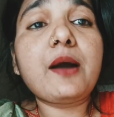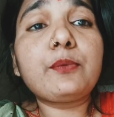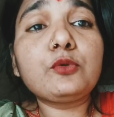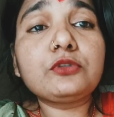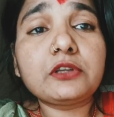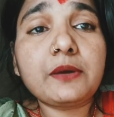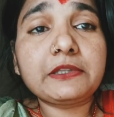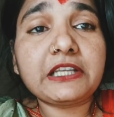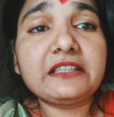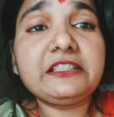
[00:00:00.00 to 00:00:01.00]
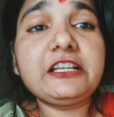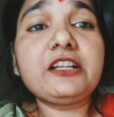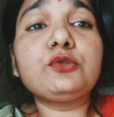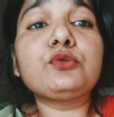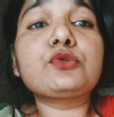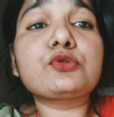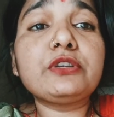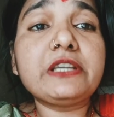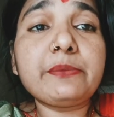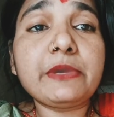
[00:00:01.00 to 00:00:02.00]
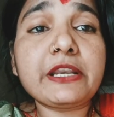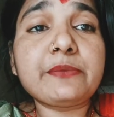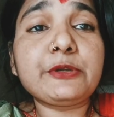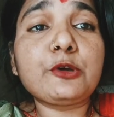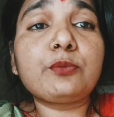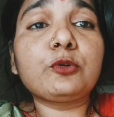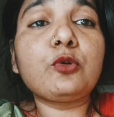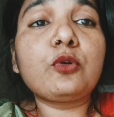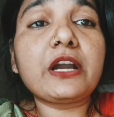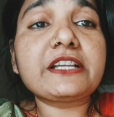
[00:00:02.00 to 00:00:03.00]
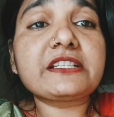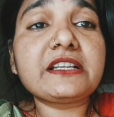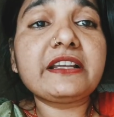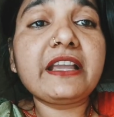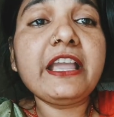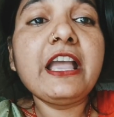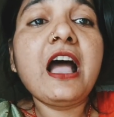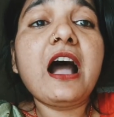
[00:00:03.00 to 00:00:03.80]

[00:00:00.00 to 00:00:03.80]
आपको उतना बता दिया तो दोस्तों ये मेरी वीडियो आप लोगों को कैसे लगी